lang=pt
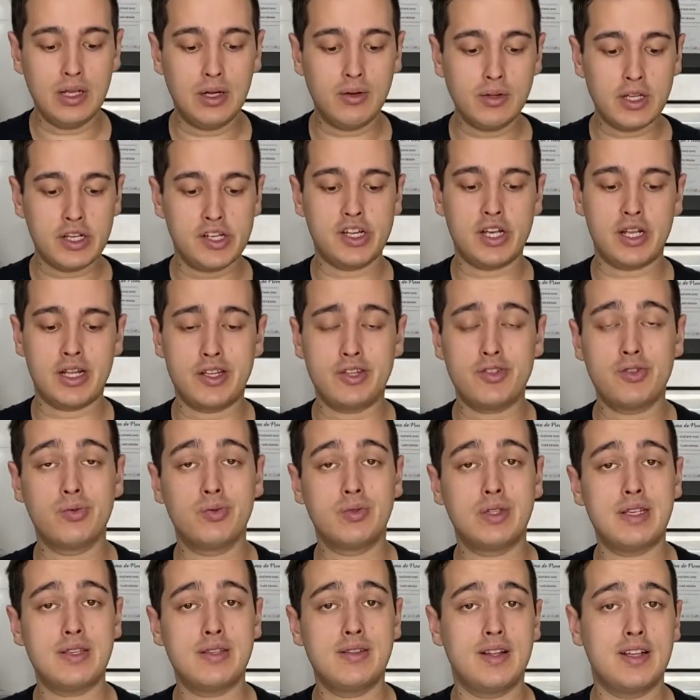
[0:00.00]
não deixar elas
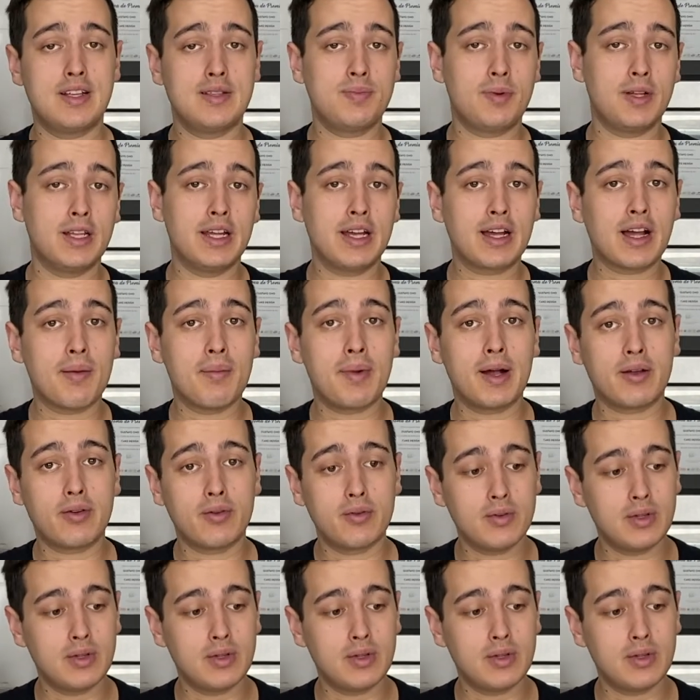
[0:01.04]
juntas, senão elas podem acabar